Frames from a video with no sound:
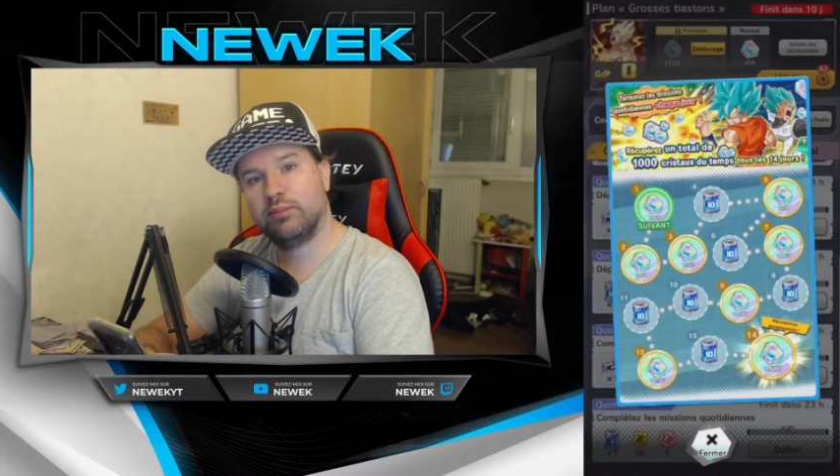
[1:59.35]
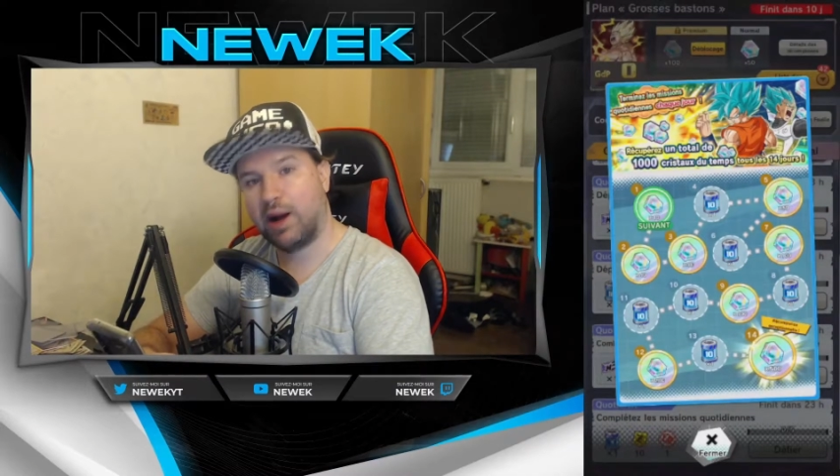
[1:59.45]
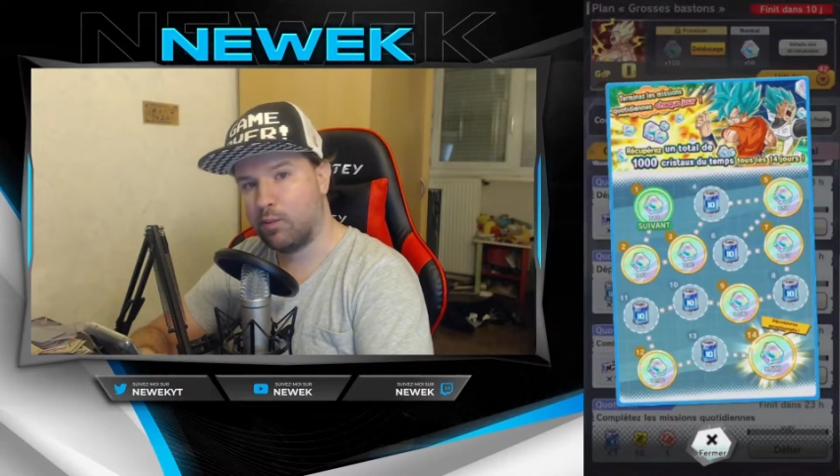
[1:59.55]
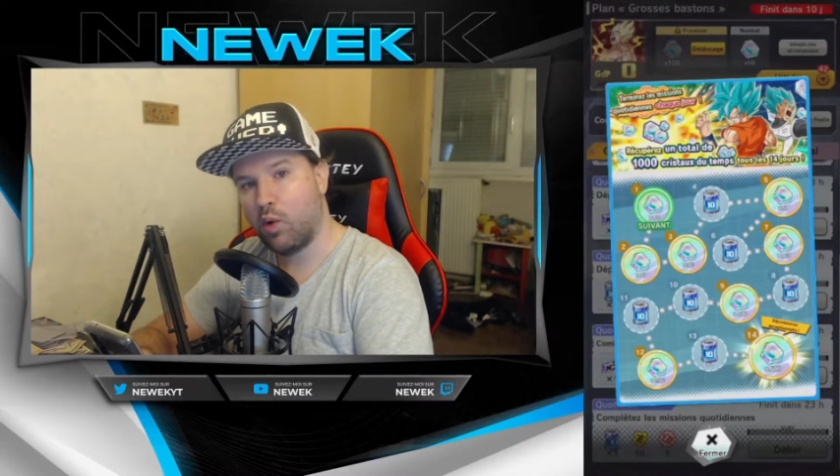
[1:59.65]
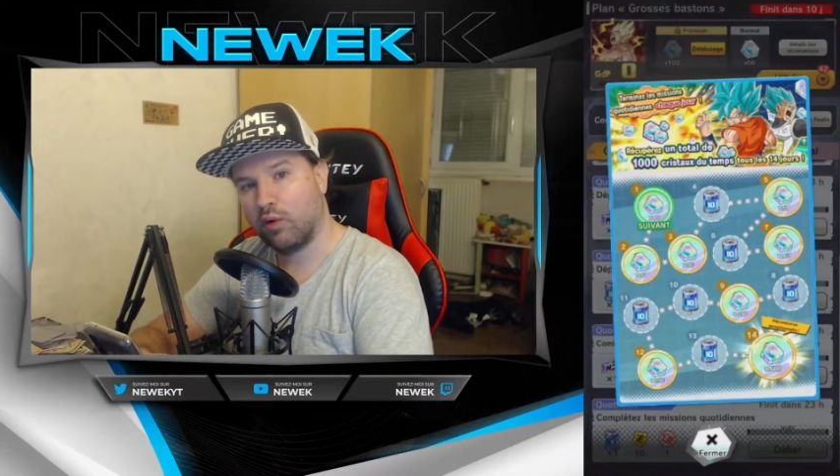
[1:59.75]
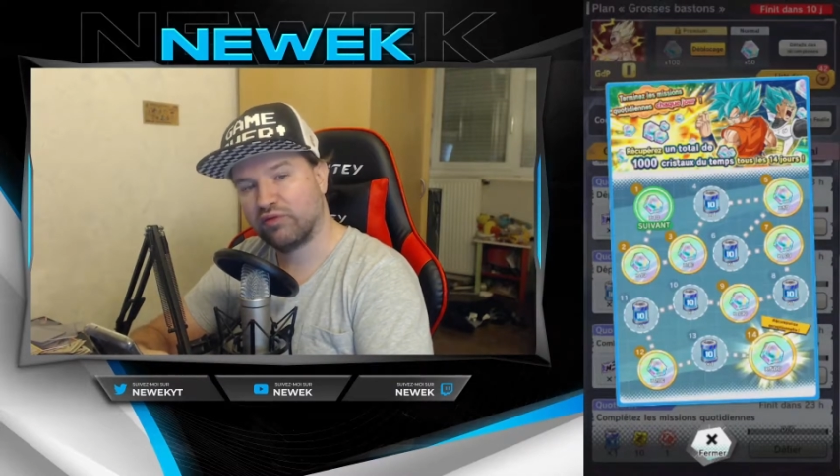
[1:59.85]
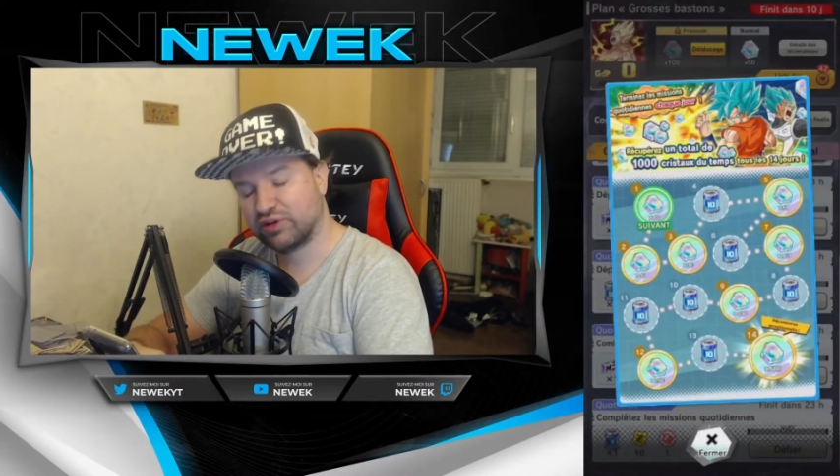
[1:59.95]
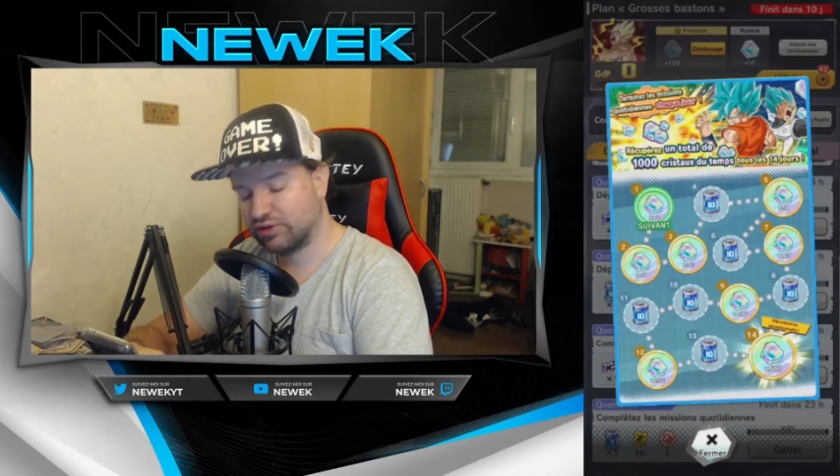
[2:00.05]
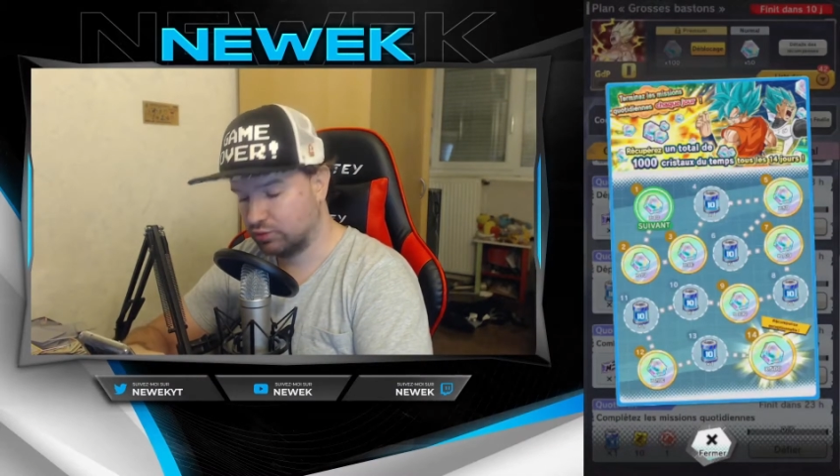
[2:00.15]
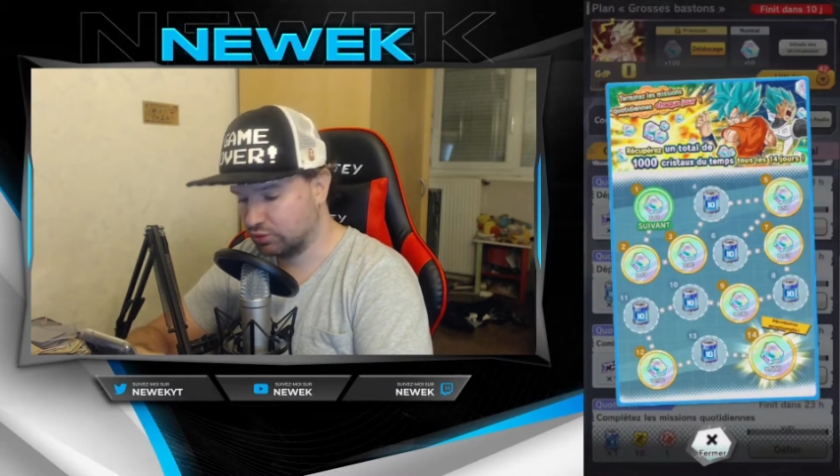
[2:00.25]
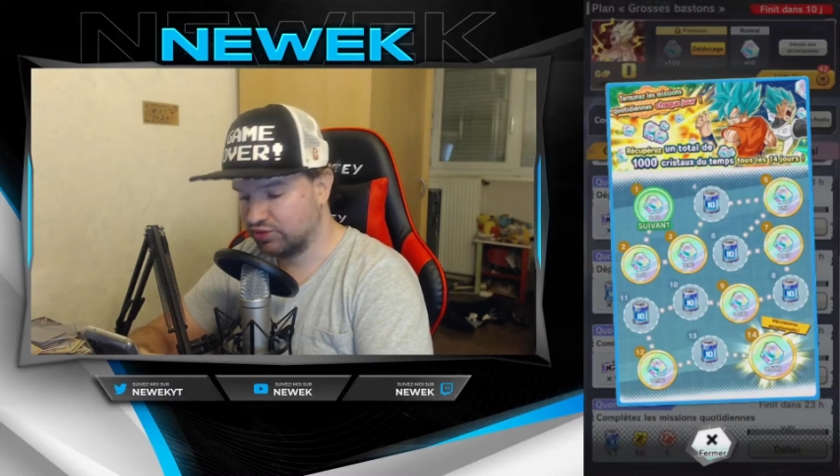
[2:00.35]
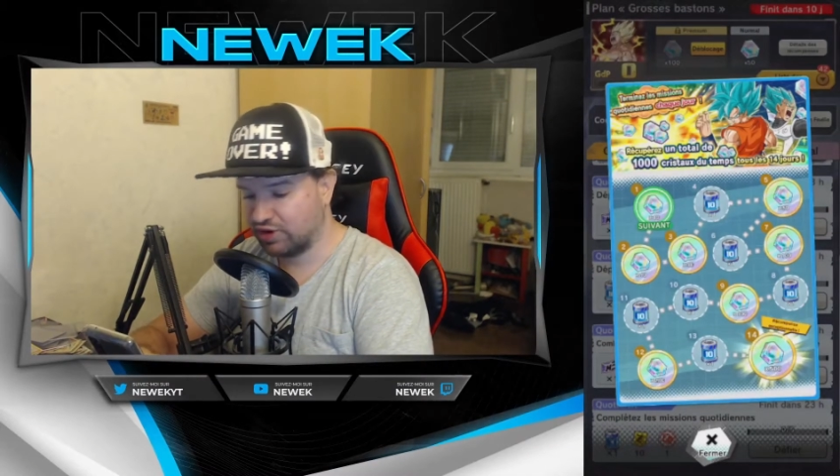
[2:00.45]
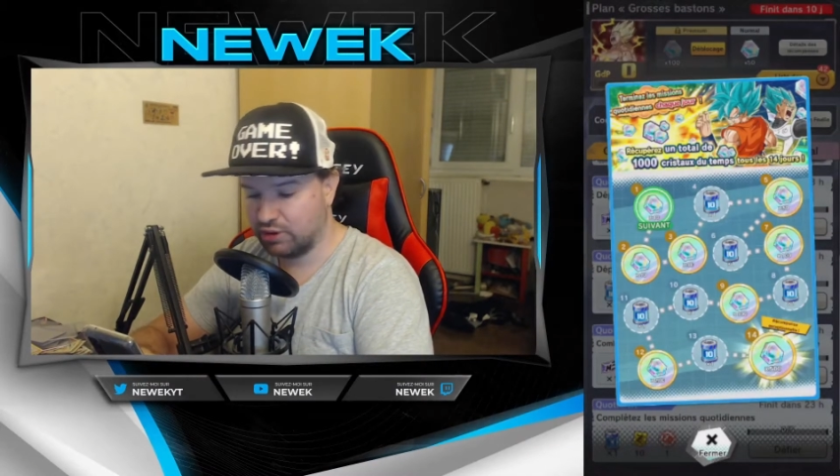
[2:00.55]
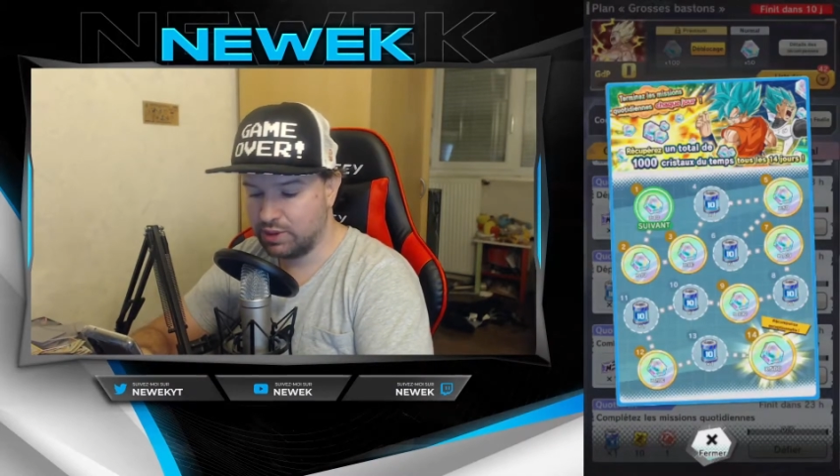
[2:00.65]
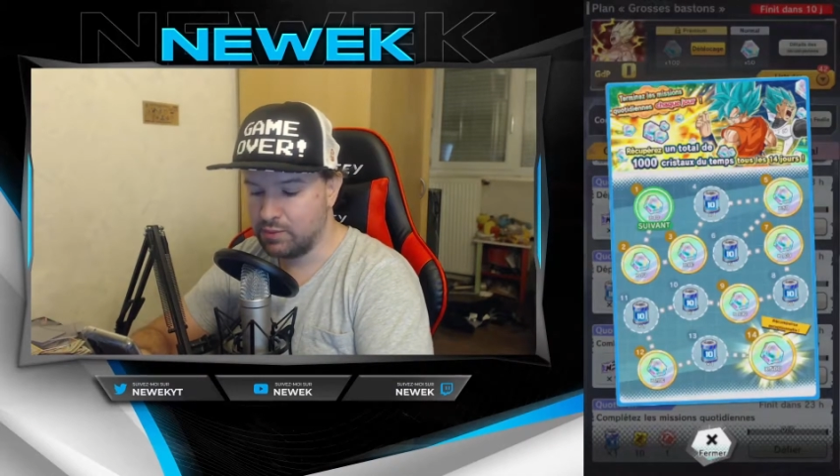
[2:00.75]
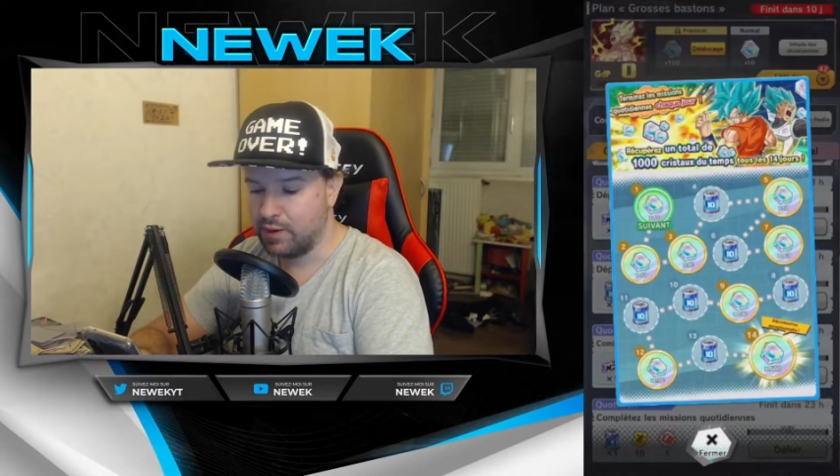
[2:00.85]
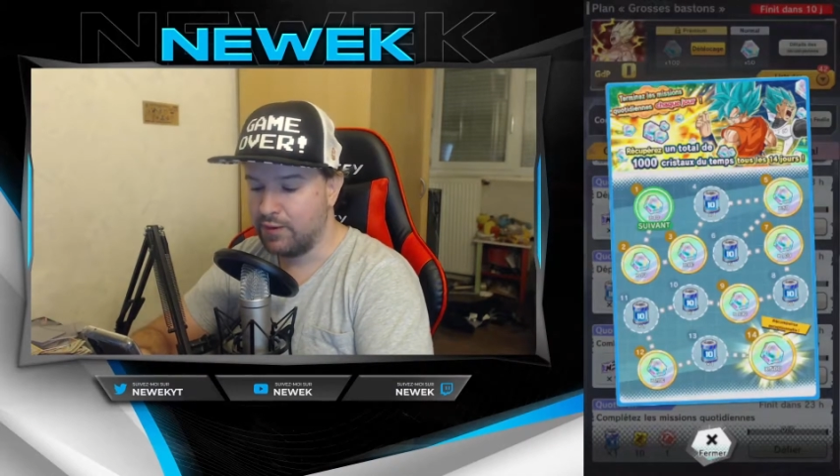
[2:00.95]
par mois en fait. Donc c'est quand même